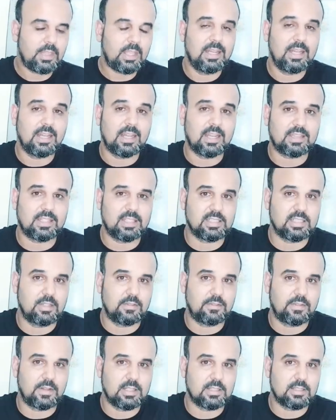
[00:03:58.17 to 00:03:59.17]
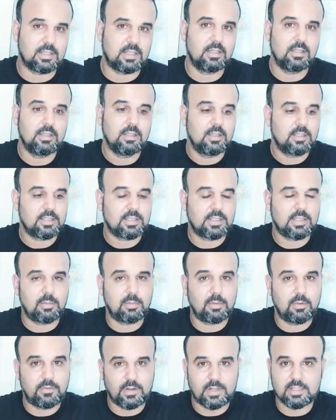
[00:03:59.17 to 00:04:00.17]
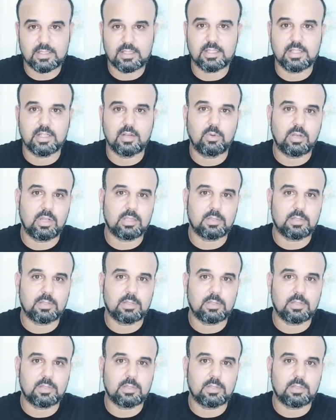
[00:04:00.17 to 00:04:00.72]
الا قطعتي لفرنسا تقدر من فرنسا تهود